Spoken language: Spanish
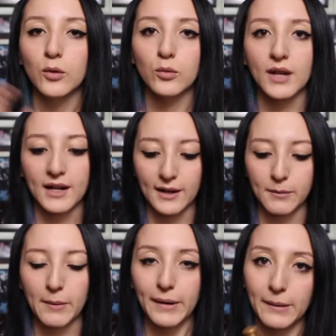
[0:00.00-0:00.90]
una
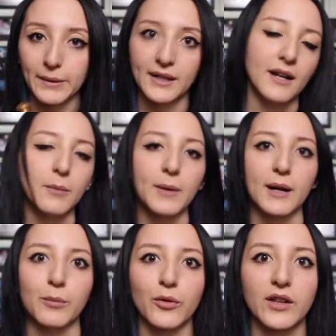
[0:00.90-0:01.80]
crema para peinar
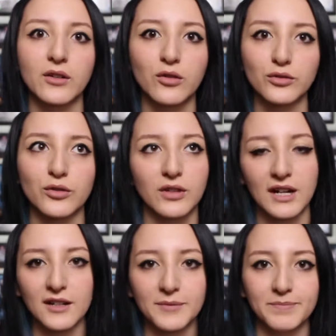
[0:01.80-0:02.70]
para poder
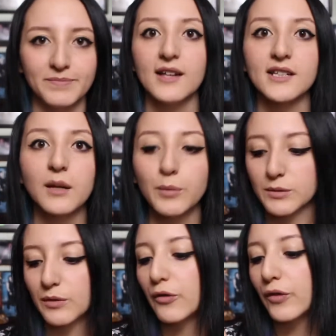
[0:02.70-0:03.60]
controlar así que
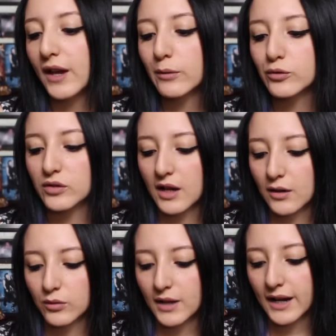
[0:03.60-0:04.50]
pues me fui a
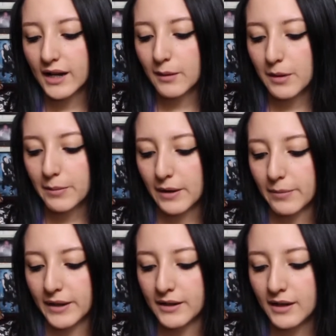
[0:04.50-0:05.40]
buscar una crema para
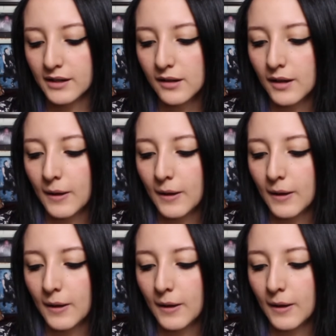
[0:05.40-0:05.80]
peinar